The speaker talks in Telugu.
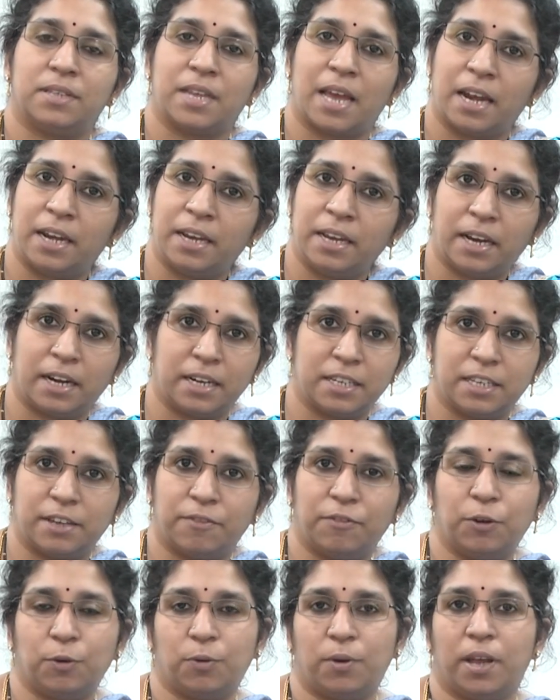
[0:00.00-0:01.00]
శాలరీ కట్స్
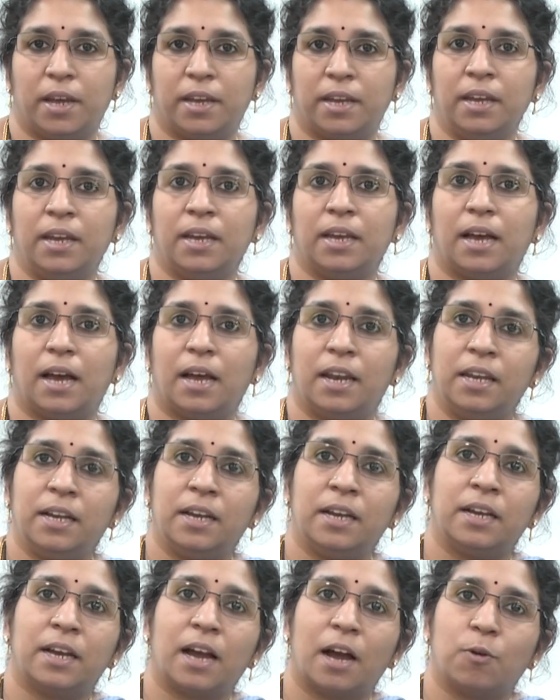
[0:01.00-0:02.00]
అవి ఉన్నాయి
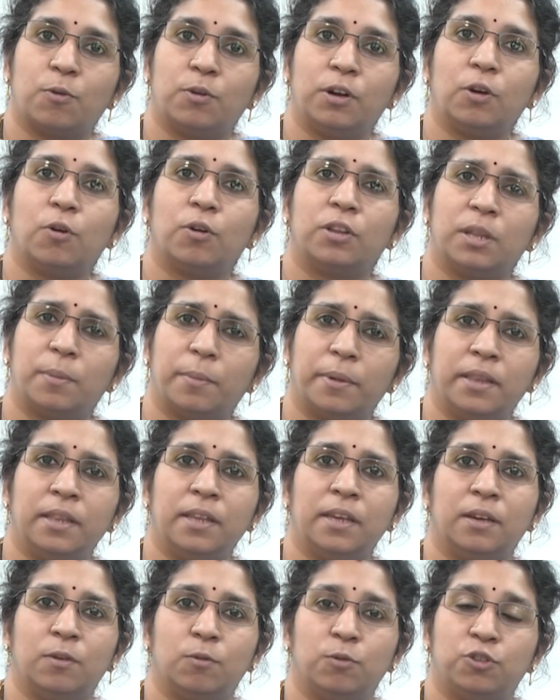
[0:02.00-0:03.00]
అలాగే కాకుండా
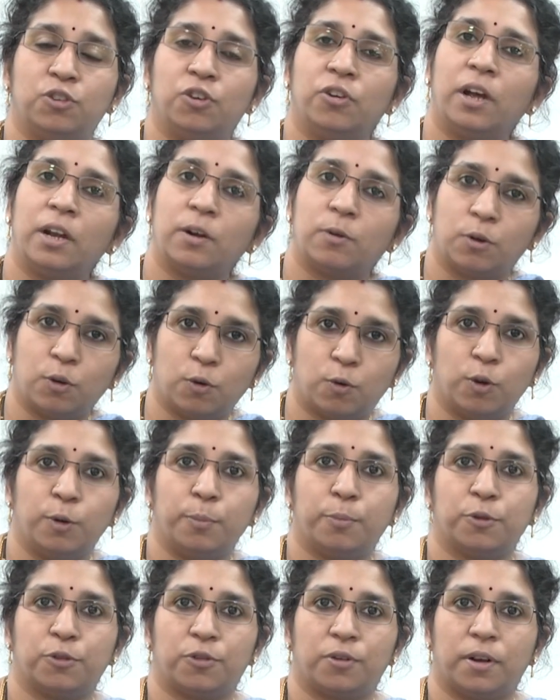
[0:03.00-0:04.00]
కొంతమంది ఉద్యోగాలు కూడా
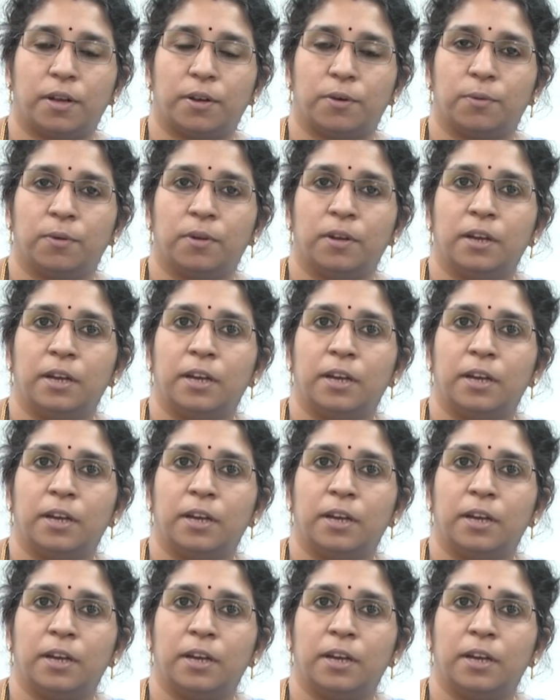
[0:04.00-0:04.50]
కోల్పోతున్నారు